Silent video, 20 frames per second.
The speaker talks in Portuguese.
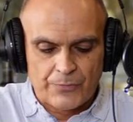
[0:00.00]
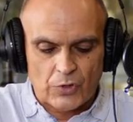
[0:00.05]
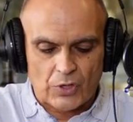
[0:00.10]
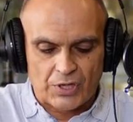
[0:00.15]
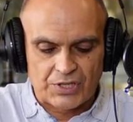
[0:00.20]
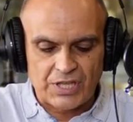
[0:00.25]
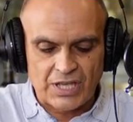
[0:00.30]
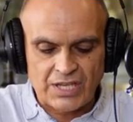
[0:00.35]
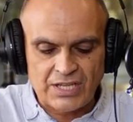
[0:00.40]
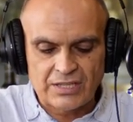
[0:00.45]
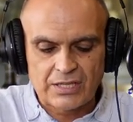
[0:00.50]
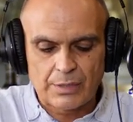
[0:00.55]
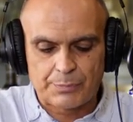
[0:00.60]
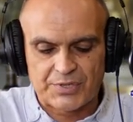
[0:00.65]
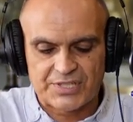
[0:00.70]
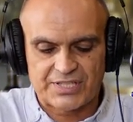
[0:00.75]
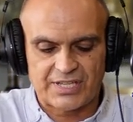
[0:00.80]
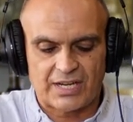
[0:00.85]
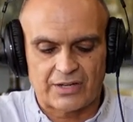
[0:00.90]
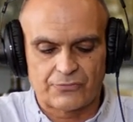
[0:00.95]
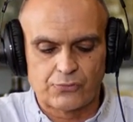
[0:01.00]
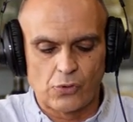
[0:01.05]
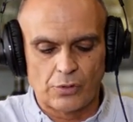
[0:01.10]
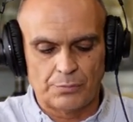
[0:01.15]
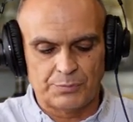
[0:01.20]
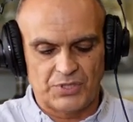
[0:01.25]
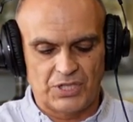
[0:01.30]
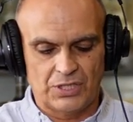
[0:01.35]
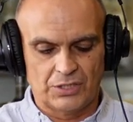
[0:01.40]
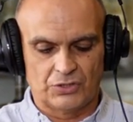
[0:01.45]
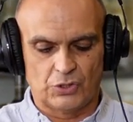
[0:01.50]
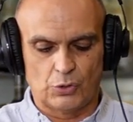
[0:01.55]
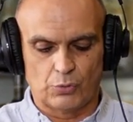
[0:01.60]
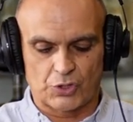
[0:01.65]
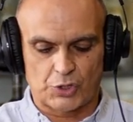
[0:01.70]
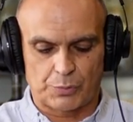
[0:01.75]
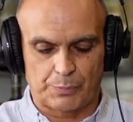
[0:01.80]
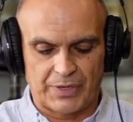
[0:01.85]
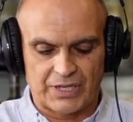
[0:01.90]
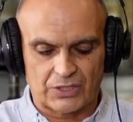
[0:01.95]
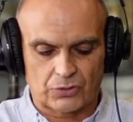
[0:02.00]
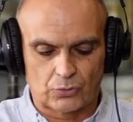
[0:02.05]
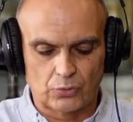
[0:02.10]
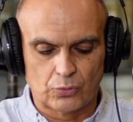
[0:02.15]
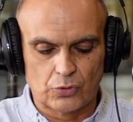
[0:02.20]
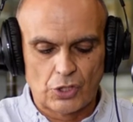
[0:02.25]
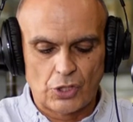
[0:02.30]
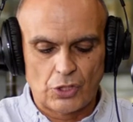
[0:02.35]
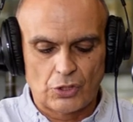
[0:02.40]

que ainda preserva o ambiente e o aspecto